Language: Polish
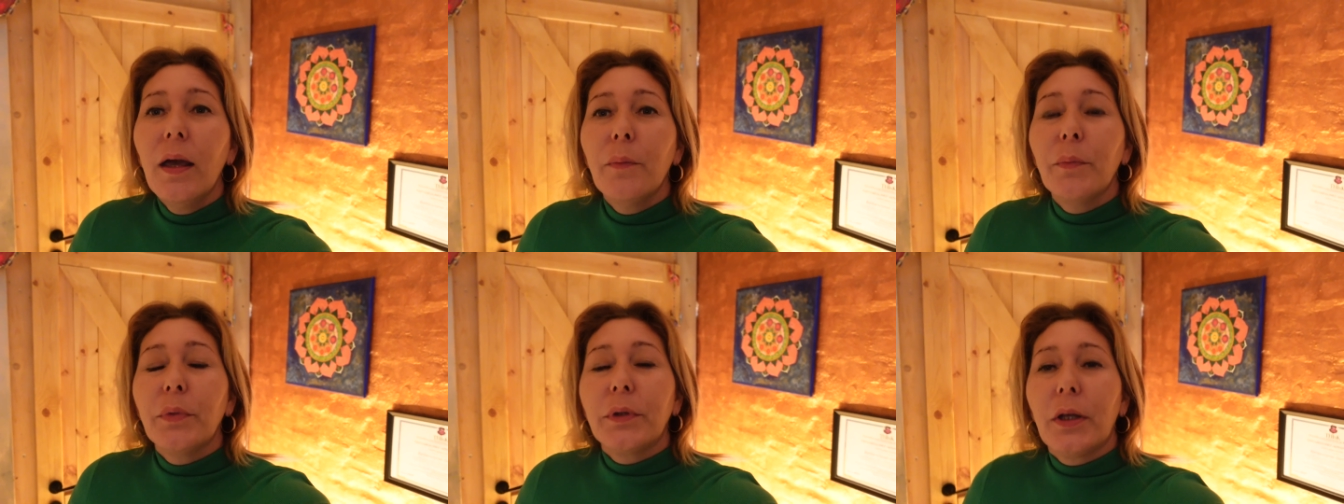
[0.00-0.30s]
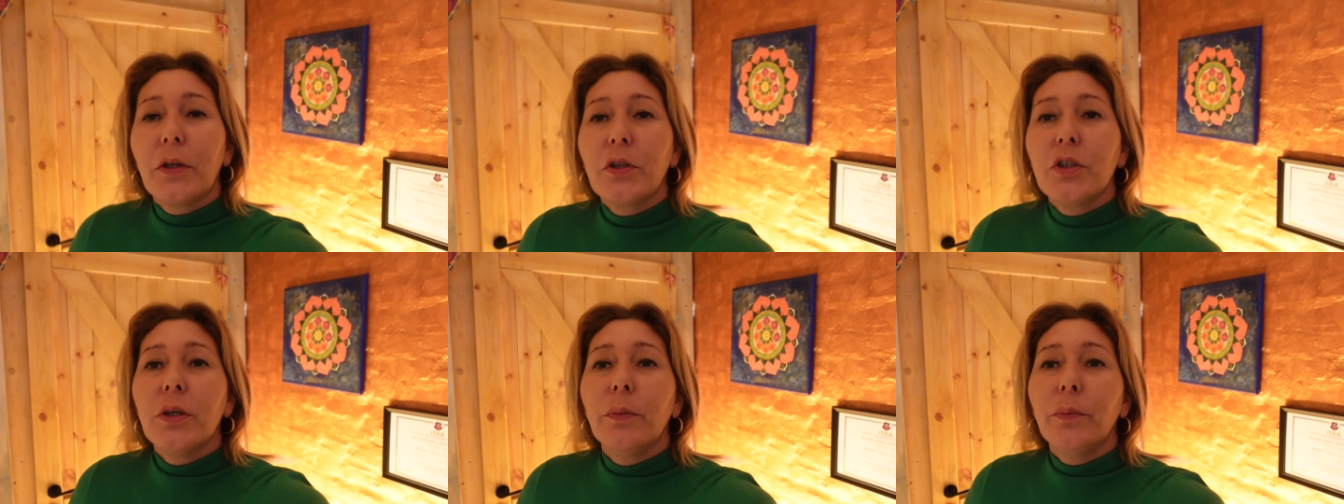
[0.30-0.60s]

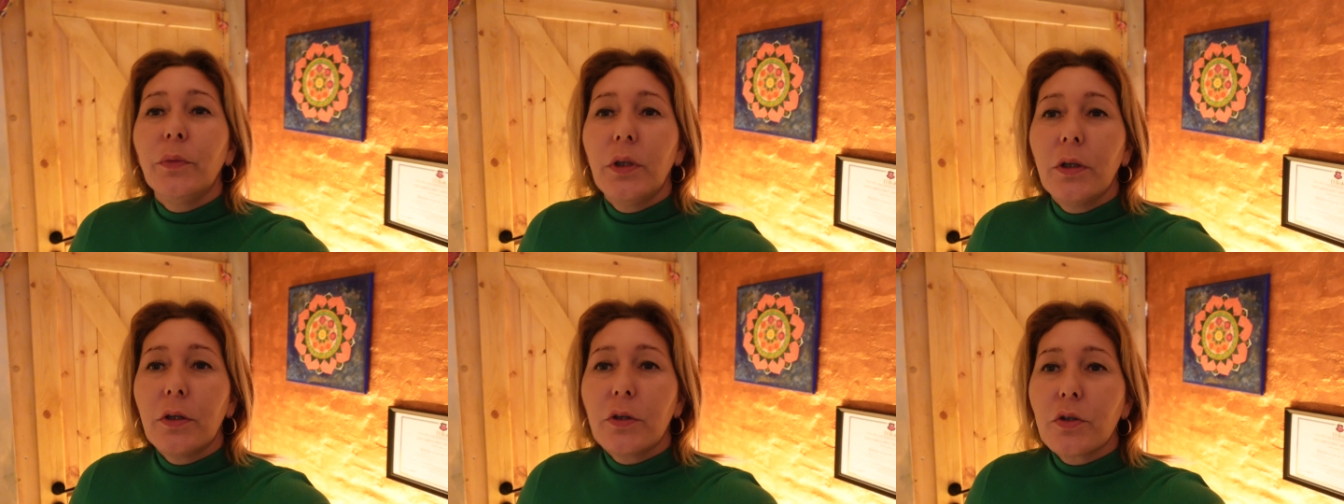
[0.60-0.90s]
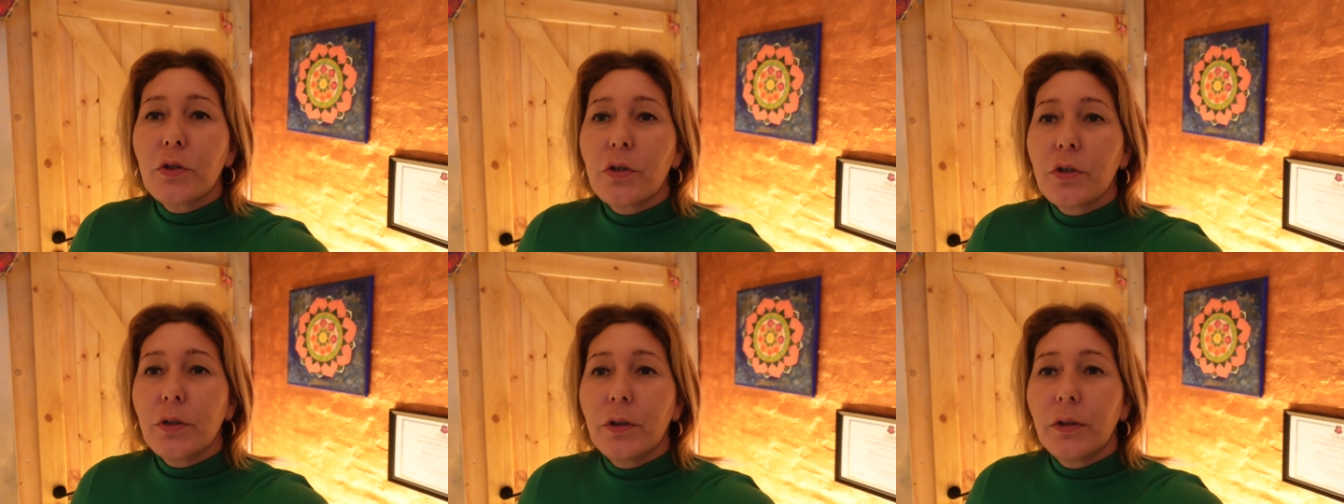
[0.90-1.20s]
Pytacie mnie,
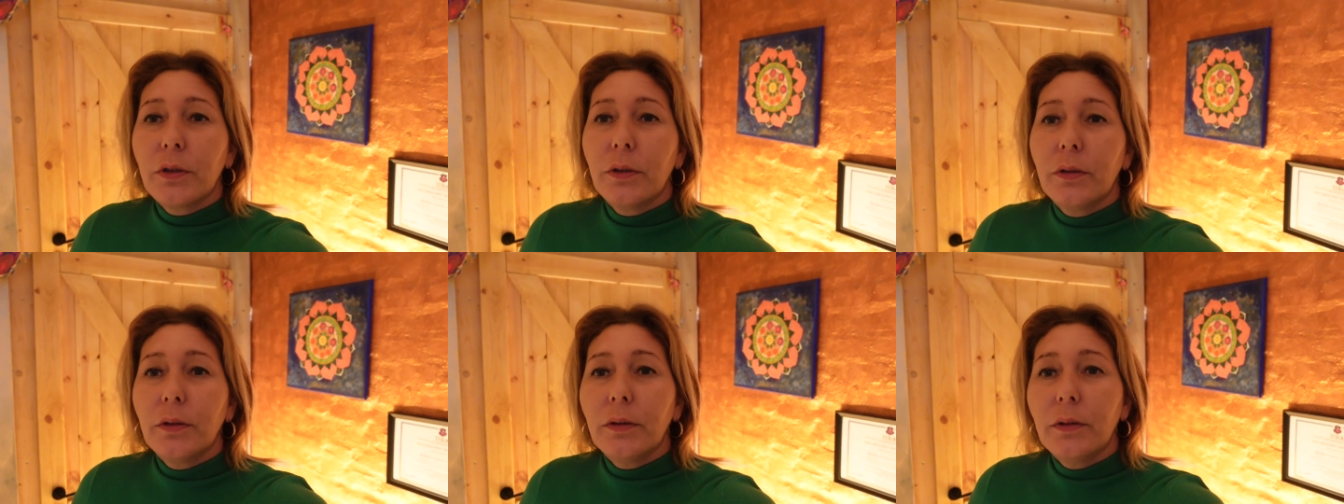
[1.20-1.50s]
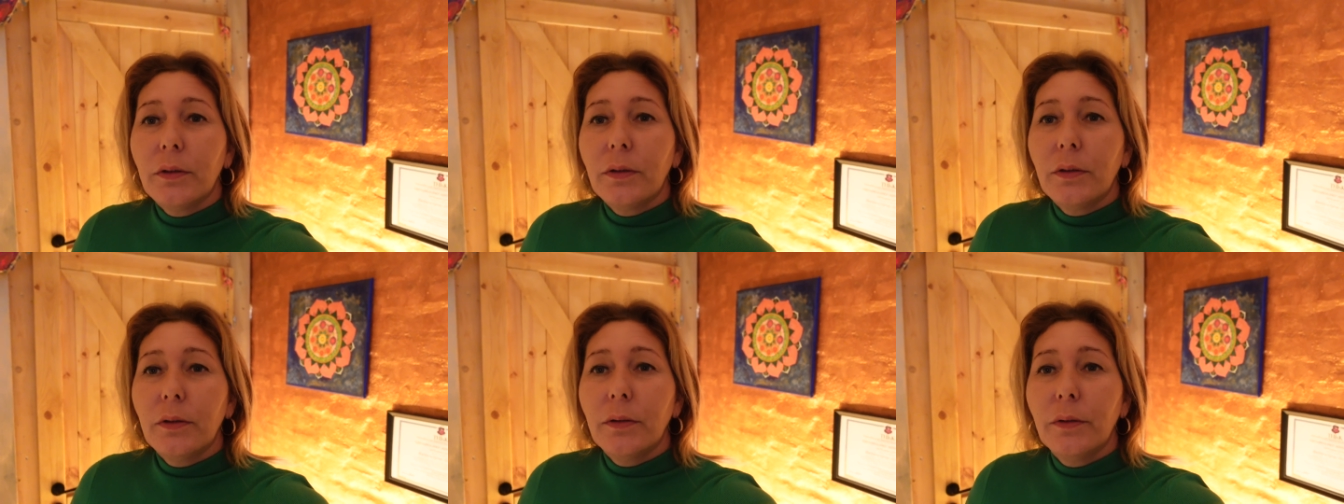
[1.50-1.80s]
czy y,
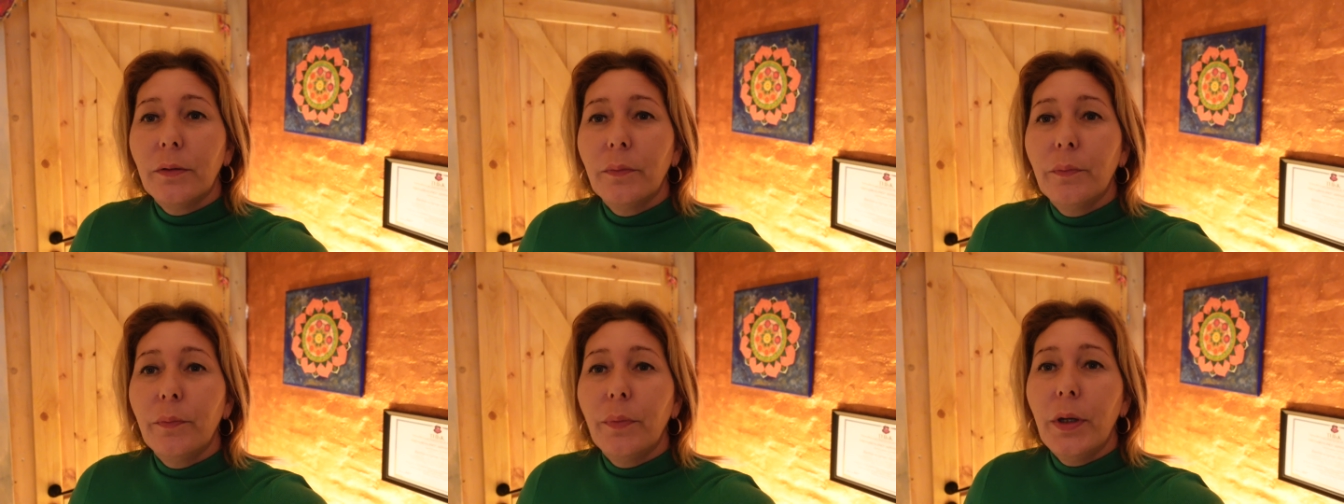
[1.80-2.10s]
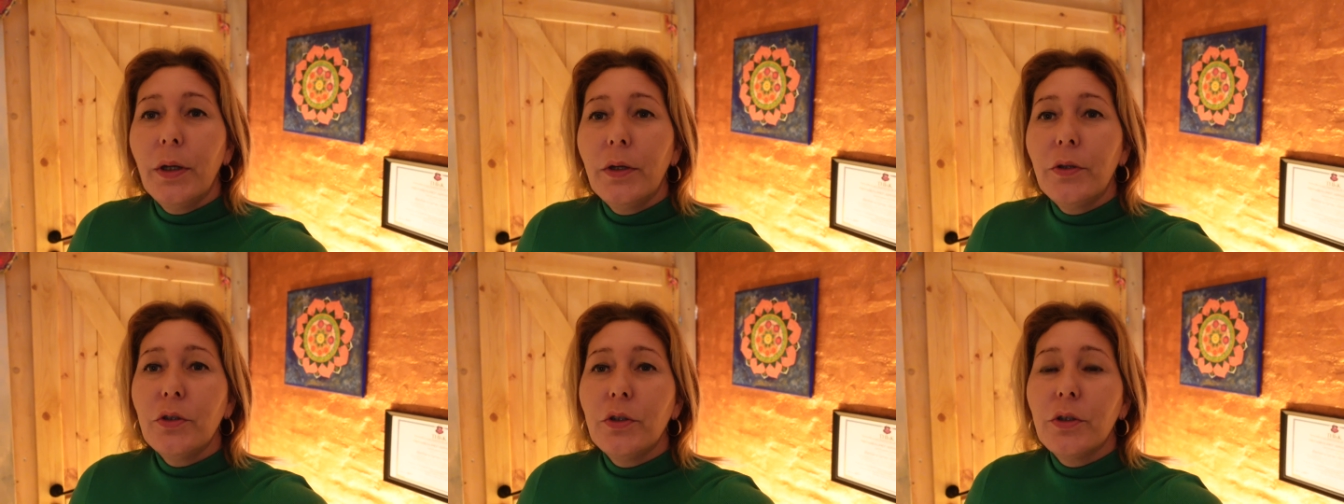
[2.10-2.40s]

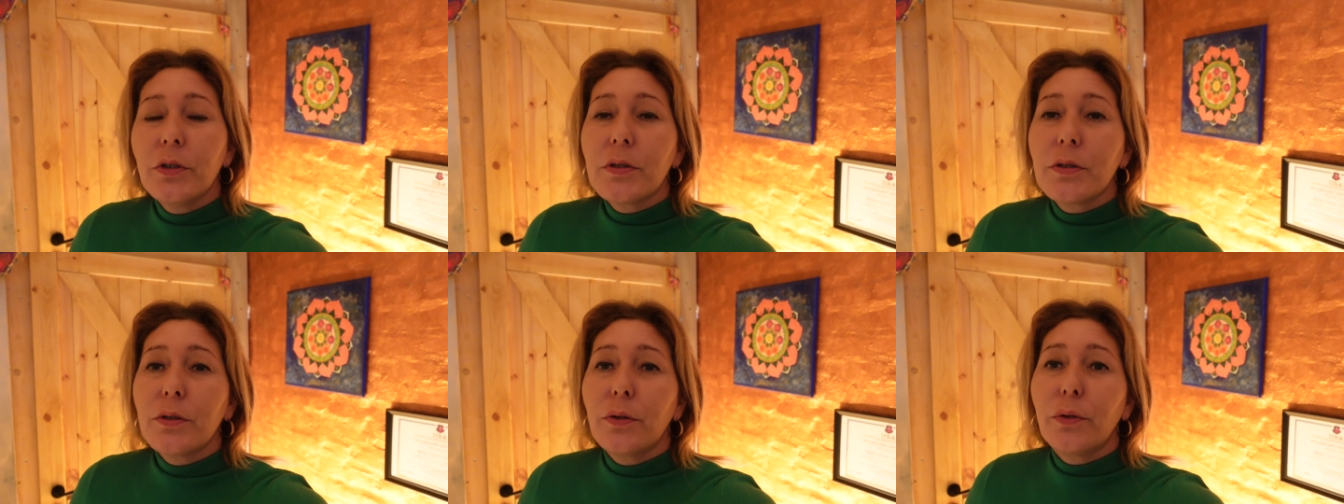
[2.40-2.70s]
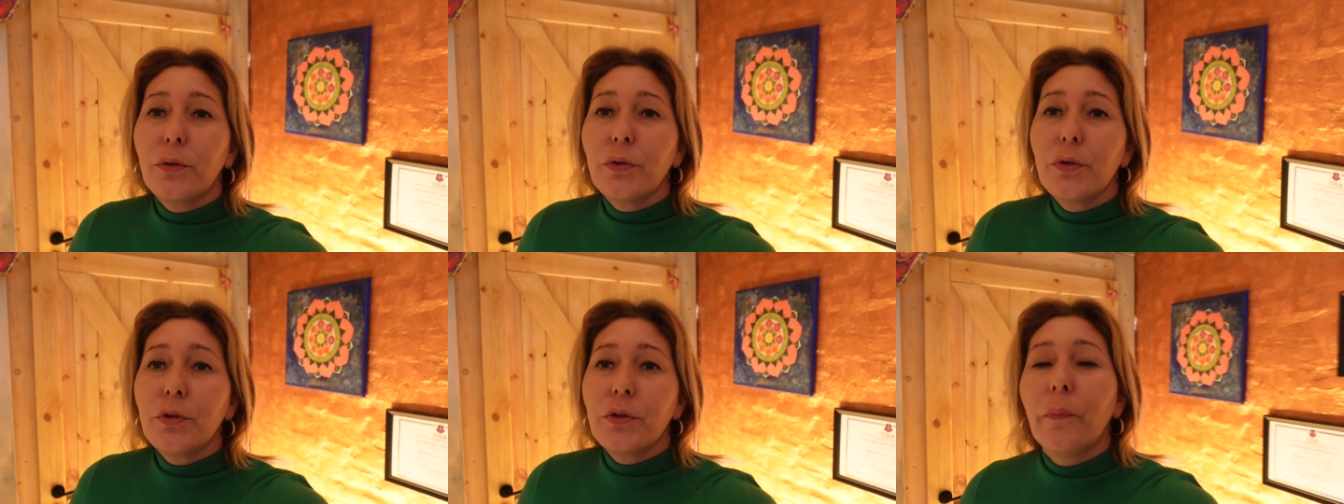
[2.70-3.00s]
będzie
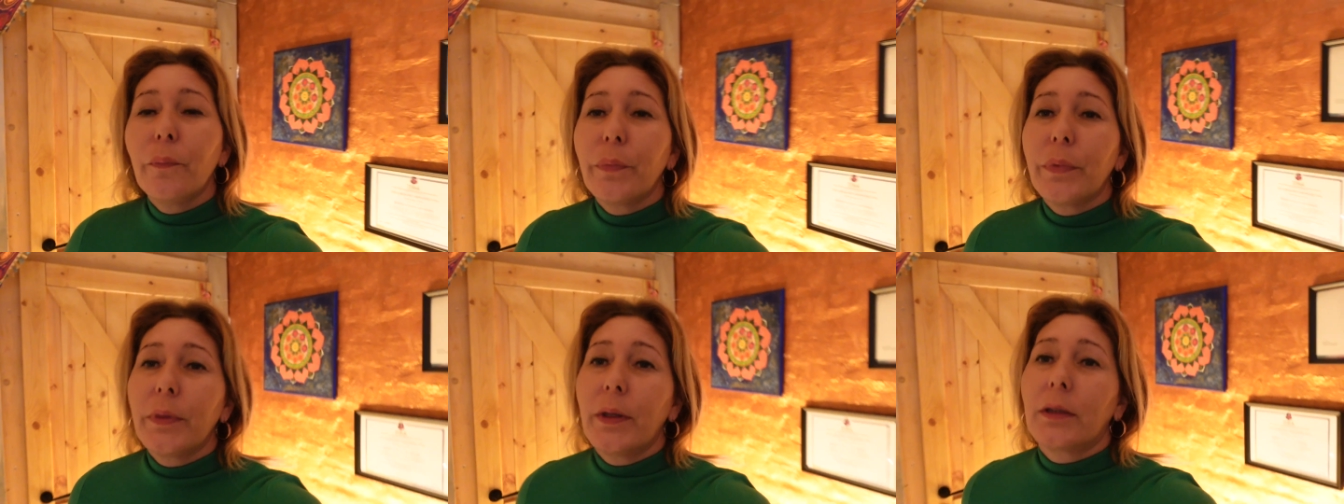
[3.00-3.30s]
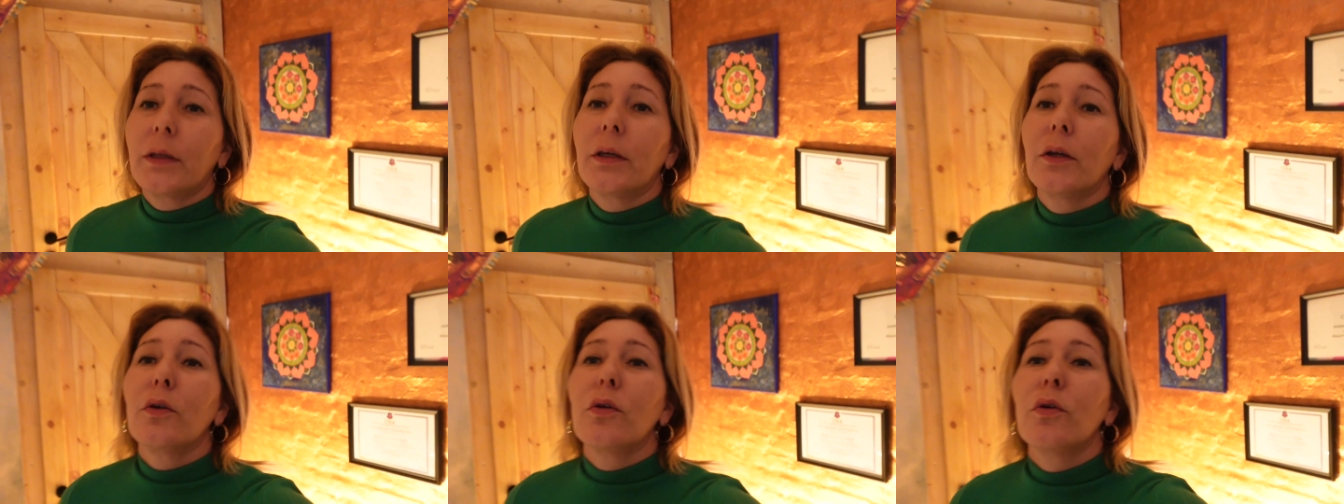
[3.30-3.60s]
coś
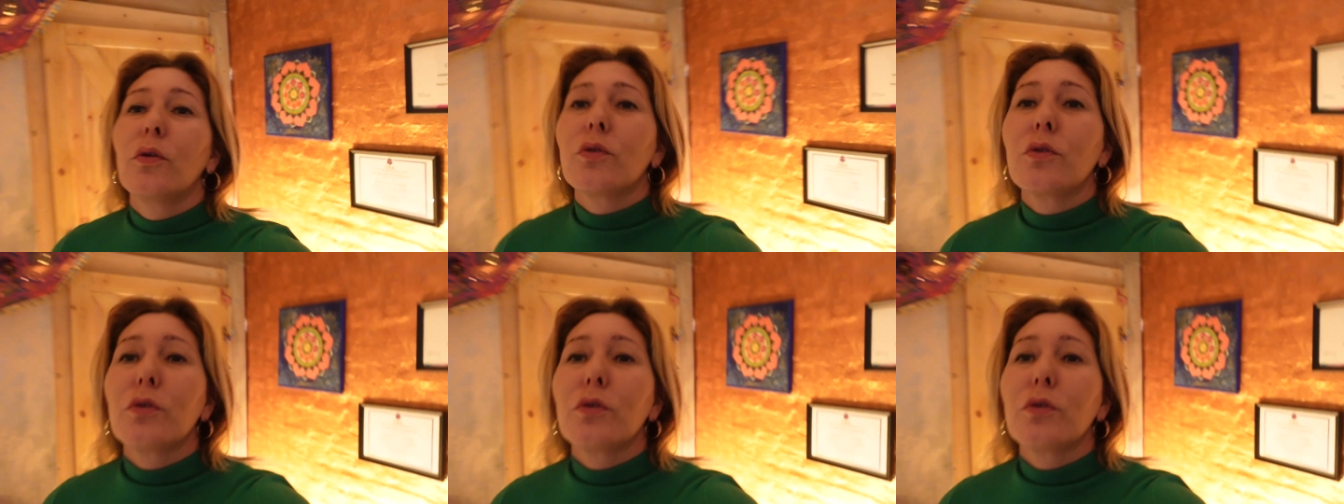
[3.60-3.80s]
takiego,